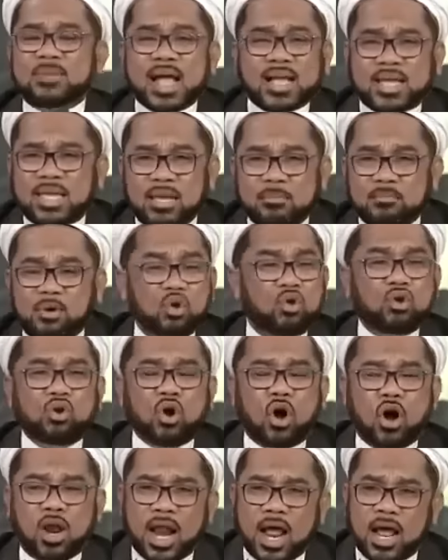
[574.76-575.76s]
maki,
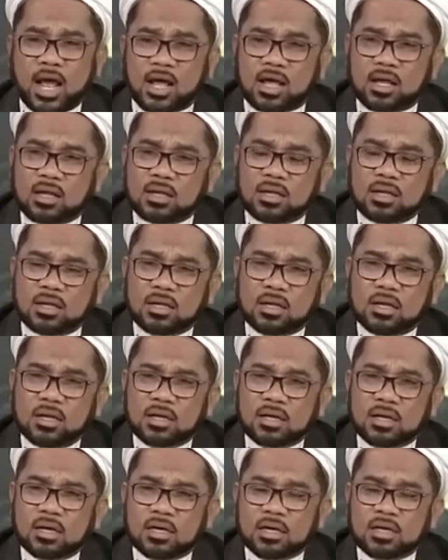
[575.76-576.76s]
menuduh orang
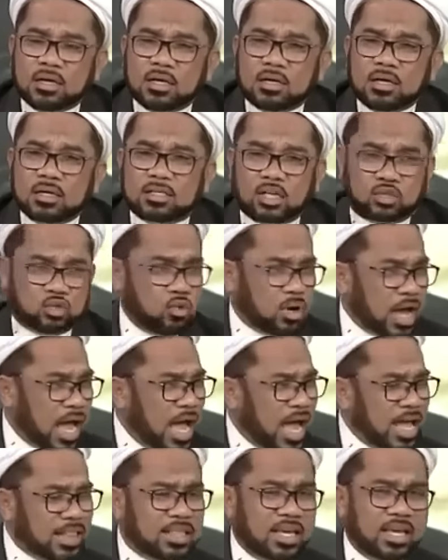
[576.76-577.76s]
sesuka
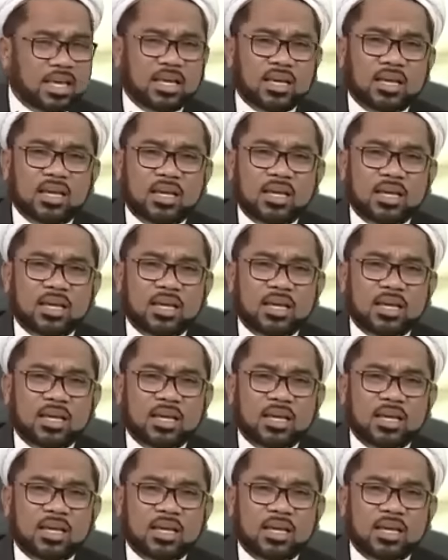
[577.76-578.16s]
hati,